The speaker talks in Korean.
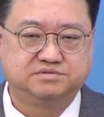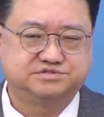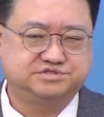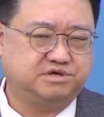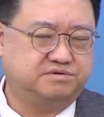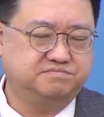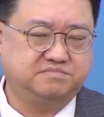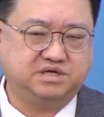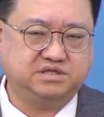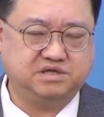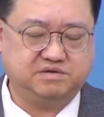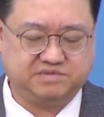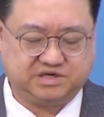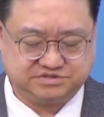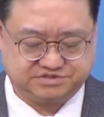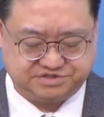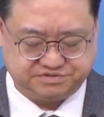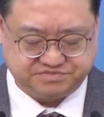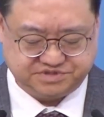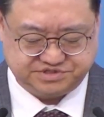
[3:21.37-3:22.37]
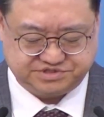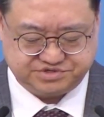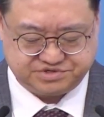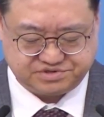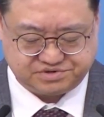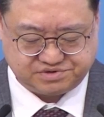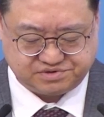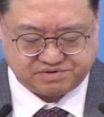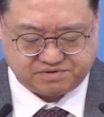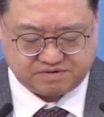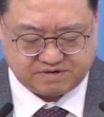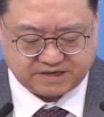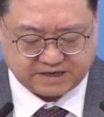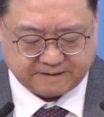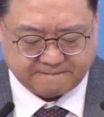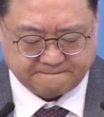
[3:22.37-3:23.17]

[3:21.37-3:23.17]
천만의 말씀이지요.